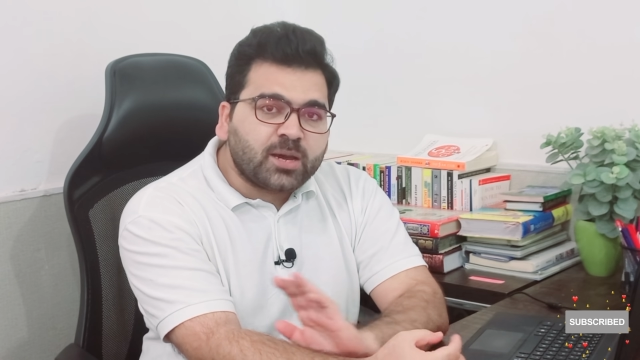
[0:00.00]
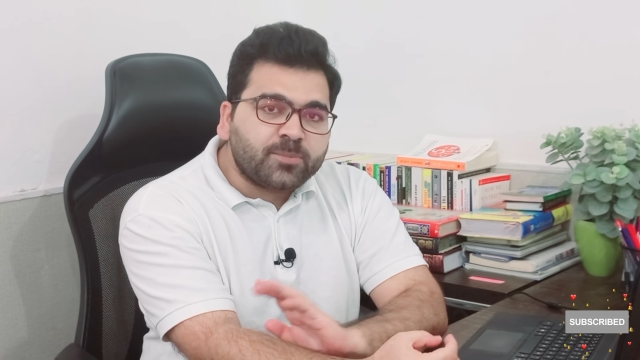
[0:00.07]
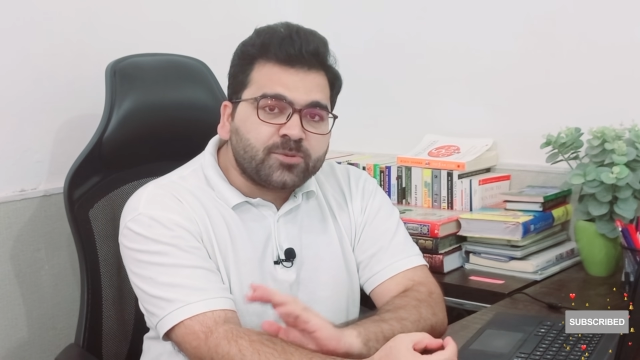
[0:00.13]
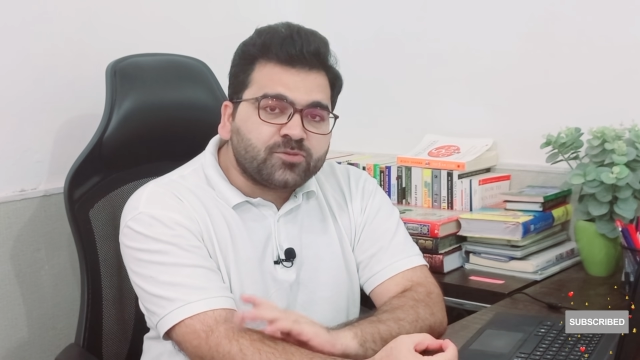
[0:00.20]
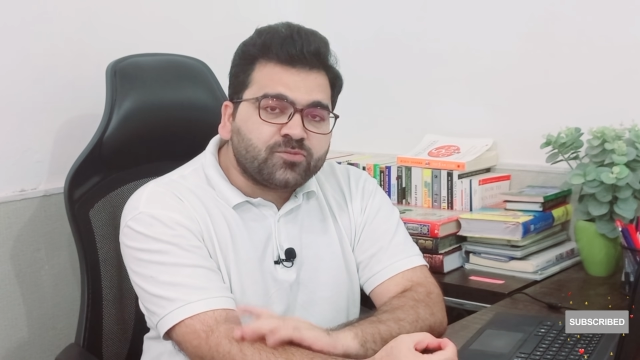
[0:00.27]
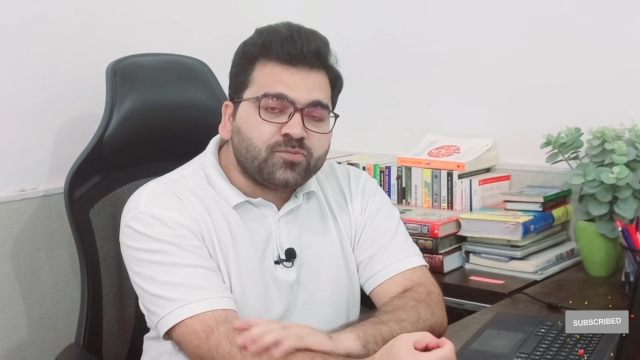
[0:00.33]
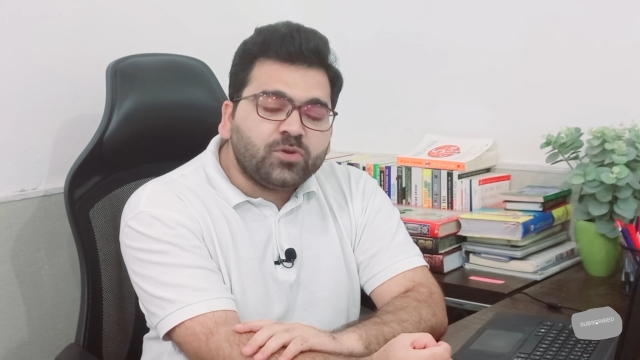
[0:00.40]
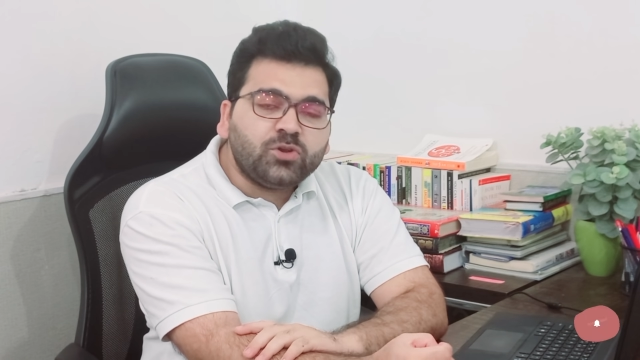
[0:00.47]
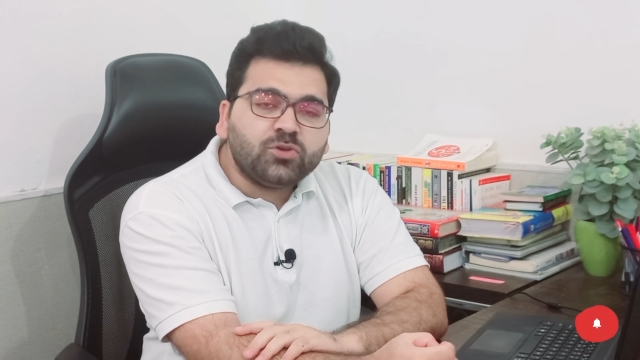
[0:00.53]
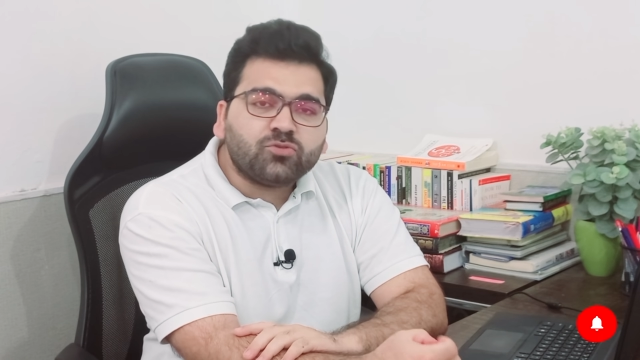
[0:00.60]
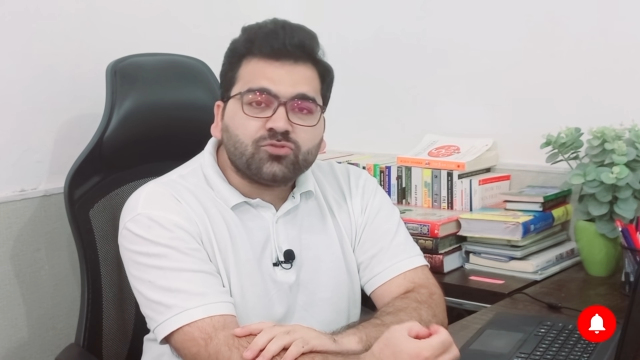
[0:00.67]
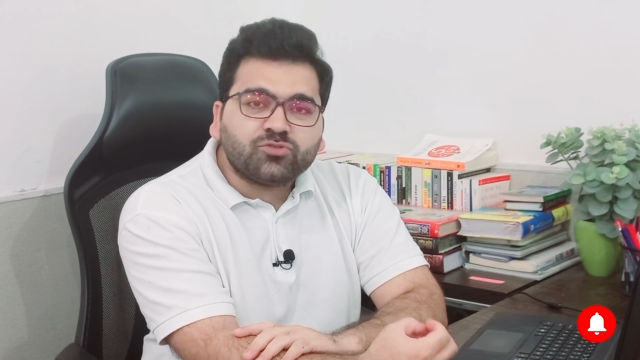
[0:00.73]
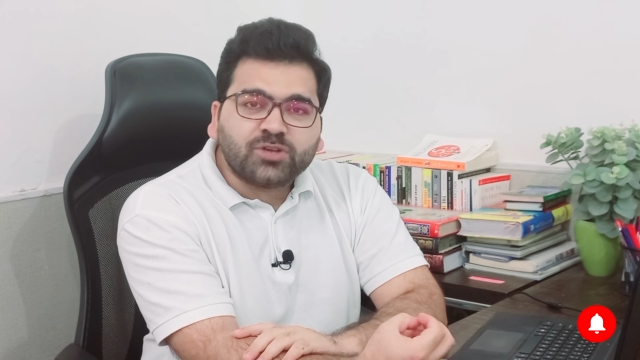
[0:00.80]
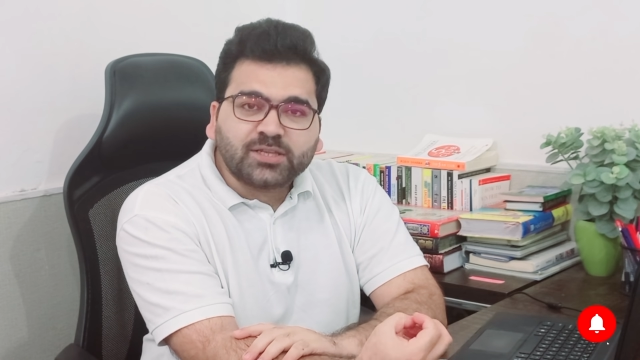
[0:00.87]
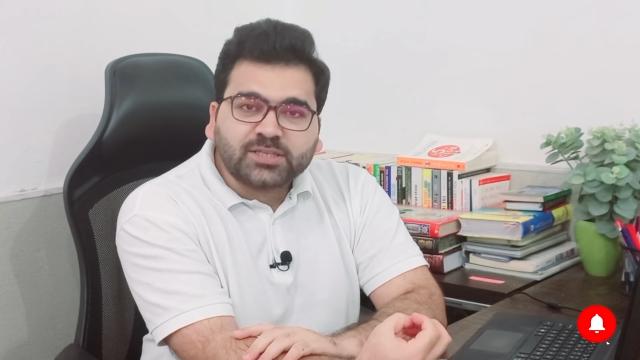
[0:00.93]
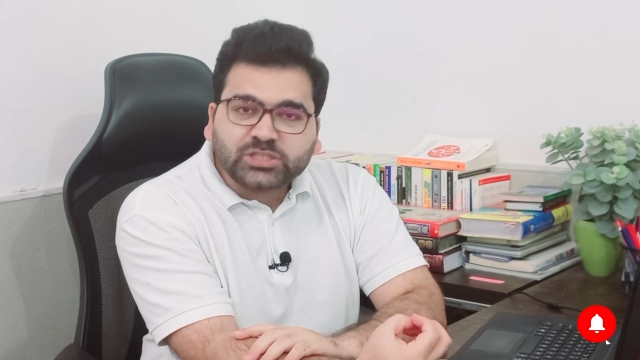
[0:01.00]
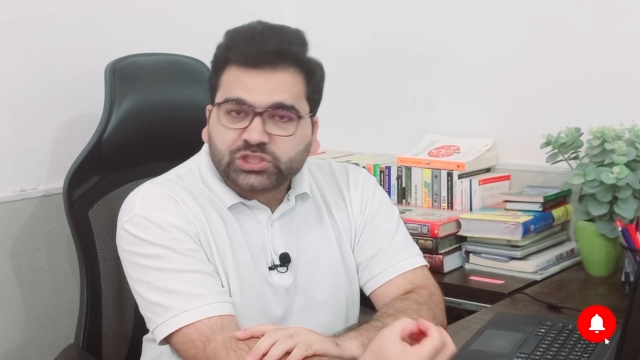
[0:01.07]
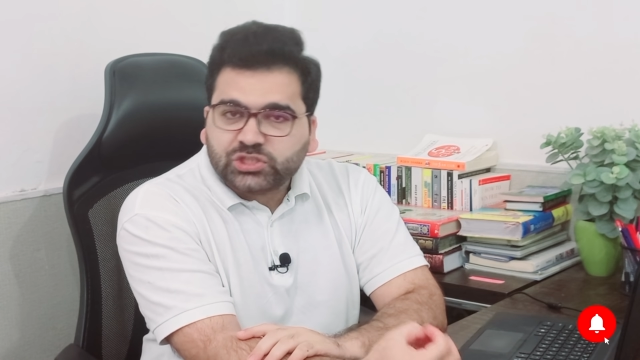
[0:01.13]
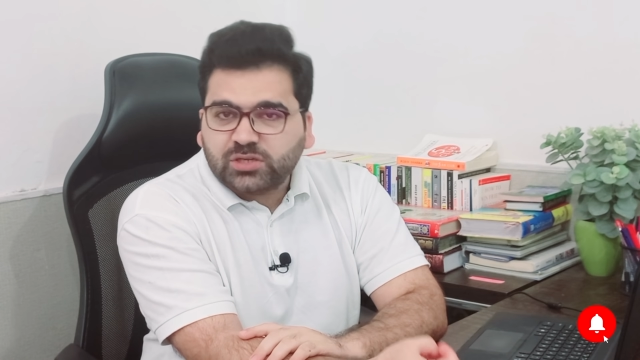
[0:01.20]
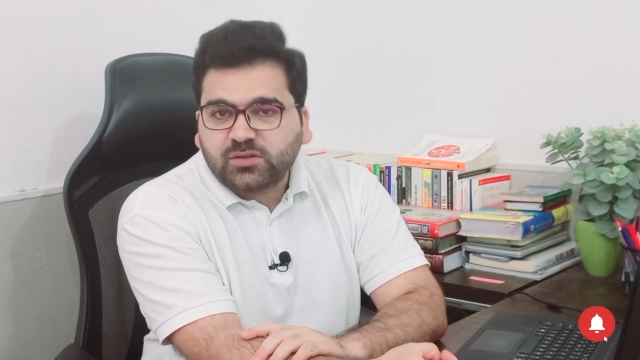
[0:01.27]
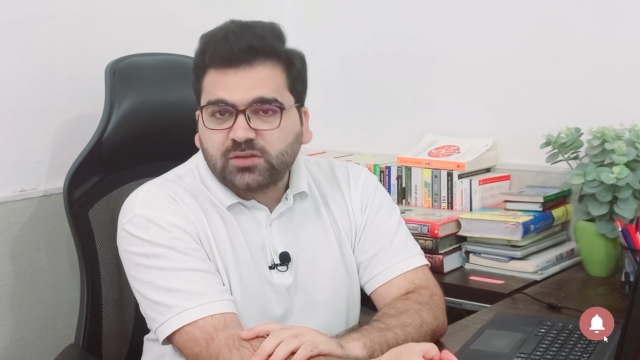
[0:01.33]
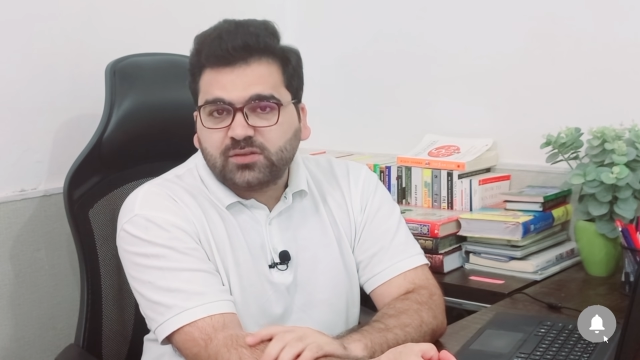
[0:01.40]
आप इस वीडियो को ज़्यादा
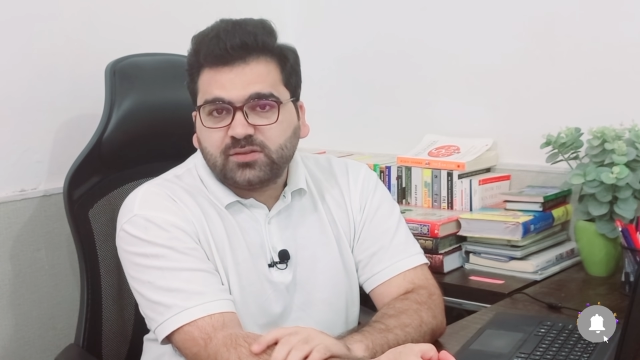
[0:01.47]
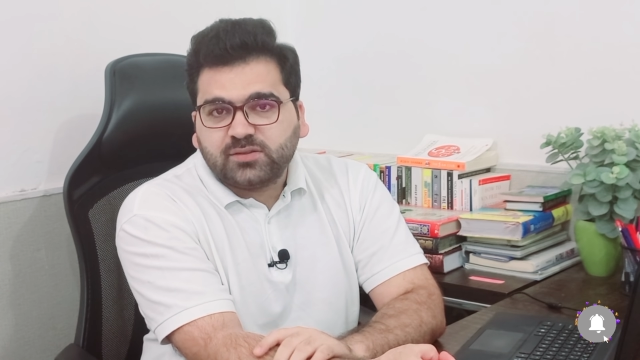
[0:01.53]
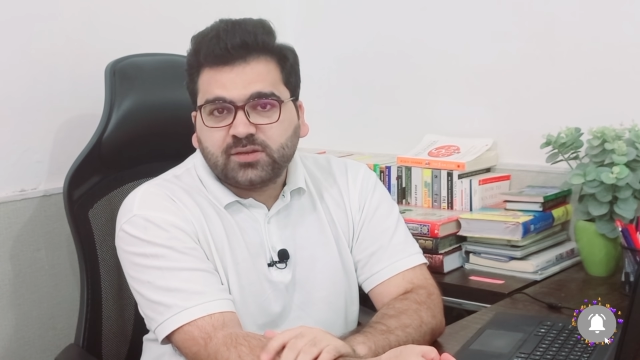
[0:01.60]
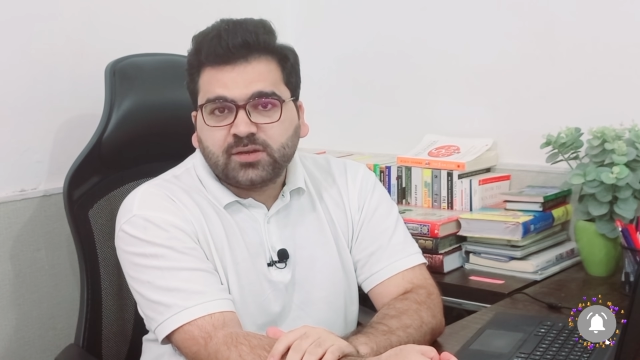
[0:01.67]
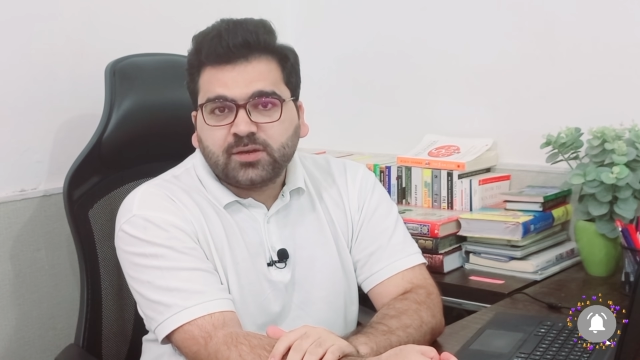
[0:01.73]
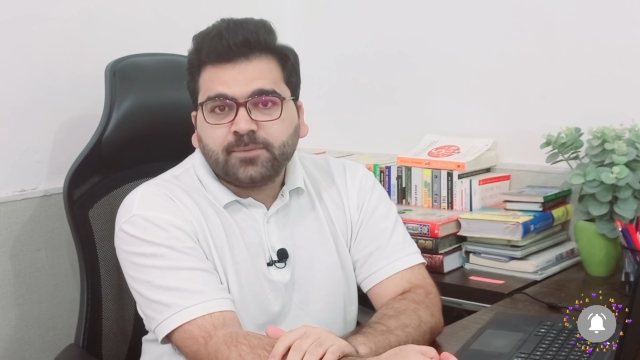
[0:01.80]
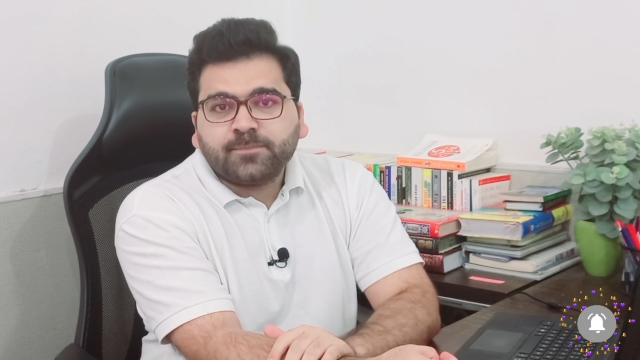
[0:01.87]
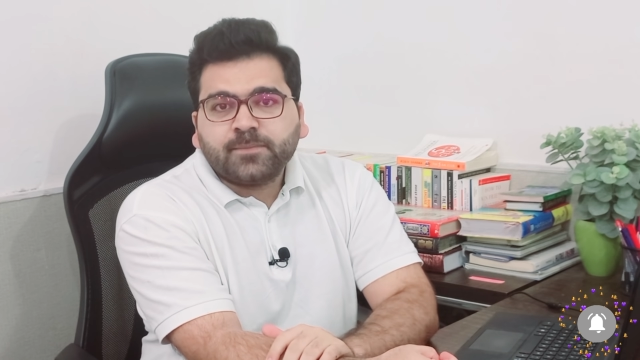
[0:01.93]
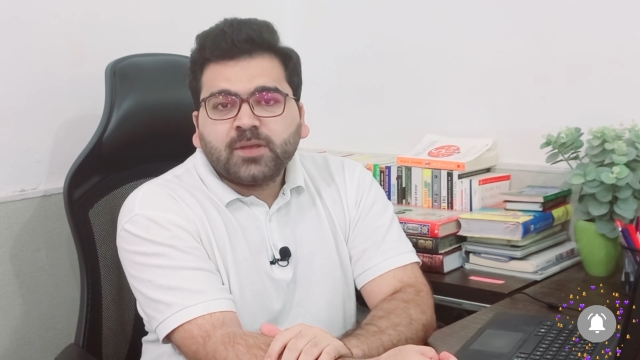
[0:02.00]
शेयर कीजिएगा